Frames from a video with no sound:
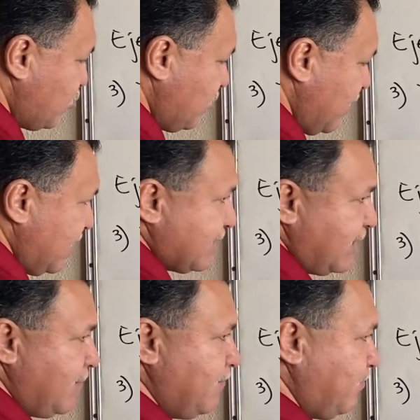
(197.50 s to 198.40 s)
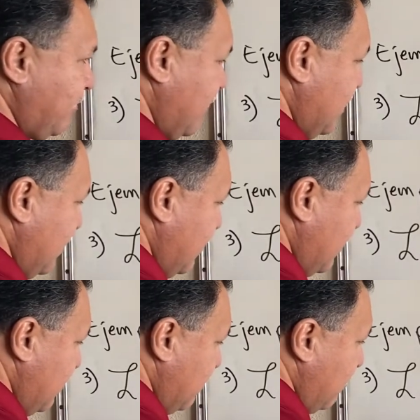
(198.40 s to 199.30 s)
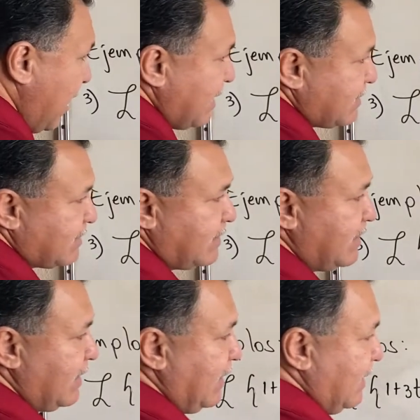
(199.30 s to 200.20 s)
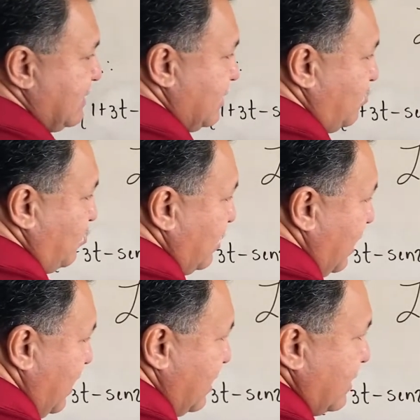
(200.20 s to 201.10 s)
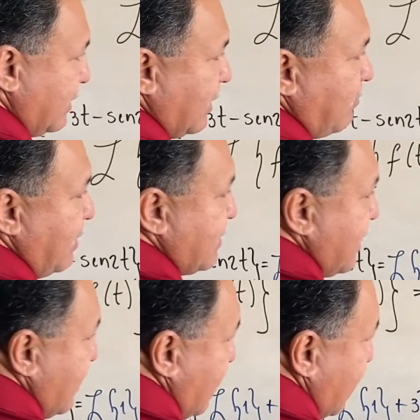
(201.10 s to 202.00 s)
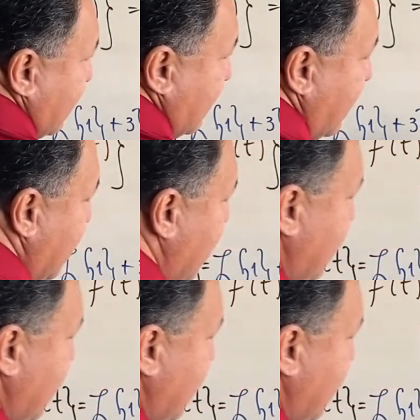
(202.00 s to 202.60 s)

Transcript: sobre S, más en la segunda también sería la de T a la